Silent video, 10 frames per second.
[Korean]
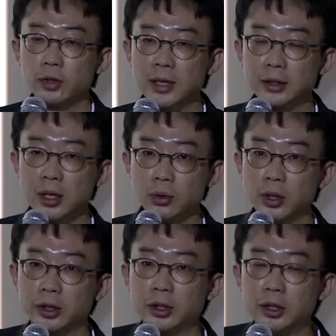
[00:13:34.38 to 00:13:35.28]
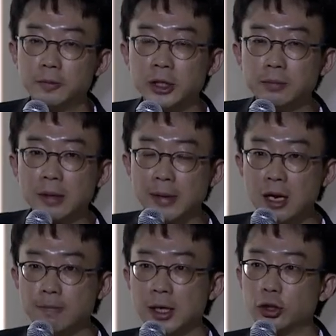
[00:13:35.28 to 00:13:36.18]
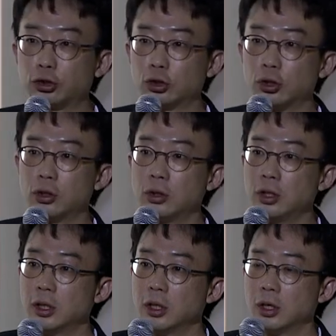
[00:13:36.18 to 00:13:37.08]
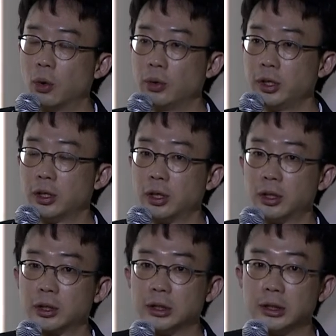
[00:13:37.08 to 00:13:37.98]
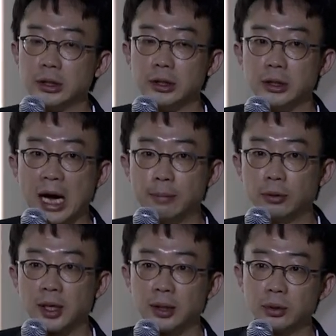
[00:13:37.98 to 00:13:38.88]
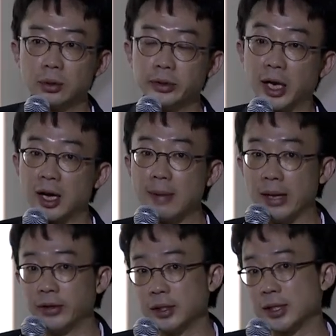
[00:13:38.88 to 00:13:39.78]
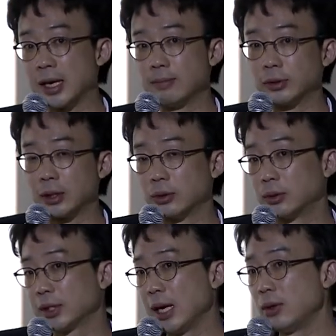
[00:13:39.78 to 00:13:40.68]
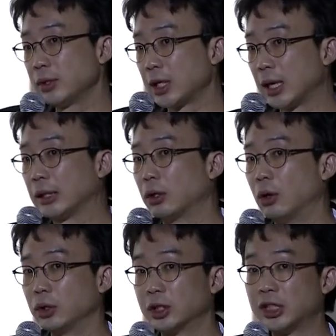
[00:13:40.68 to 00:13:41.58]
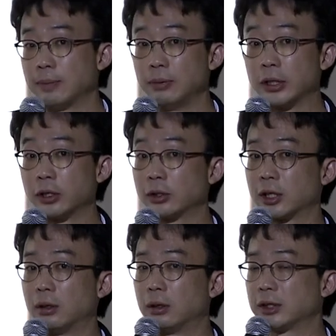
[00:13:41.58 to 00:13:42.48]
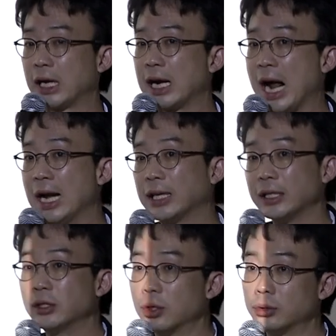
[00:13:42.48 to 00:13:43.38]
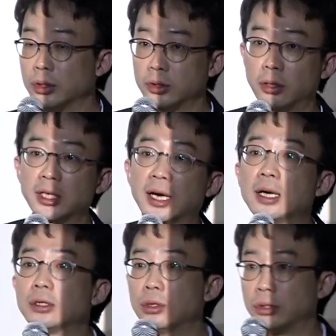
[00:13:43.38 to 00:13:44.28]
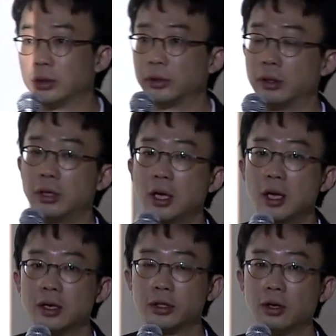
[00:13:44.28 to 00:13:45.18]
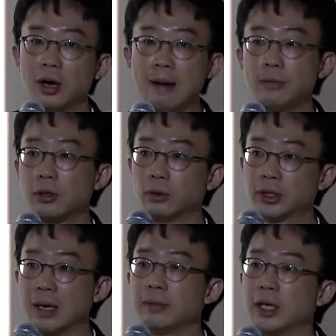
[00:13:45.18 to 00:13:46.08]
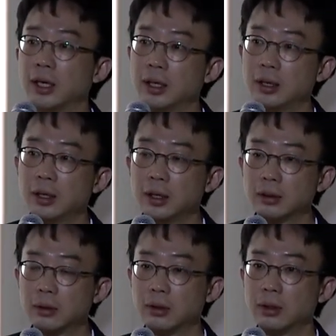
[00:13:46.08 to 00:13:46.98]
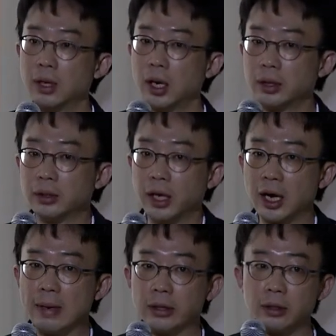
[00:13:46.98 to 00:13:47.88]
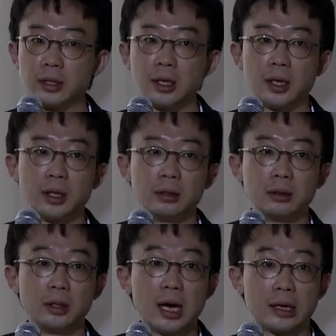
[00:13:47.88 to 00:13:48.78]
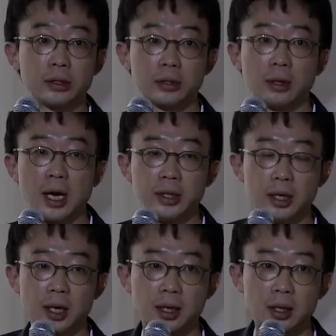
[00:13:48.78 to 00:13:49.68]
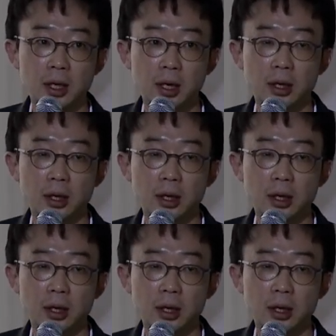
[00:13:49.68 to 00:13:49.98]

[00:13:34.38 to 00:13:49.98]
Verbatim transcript: 스마트한 고객들 피드백 빨리빨리 주고 오히려 그 나보다도 내가 만든 사람보다도 사용자가 더 그 제품에 대해서 더잘 알게 되는 경우도 있고 더 잘하는 경우도 있고요. 그래서 함부로 못 합니다. 그래서 아 내가 만들었으니까 내가 알아서 써가 아니라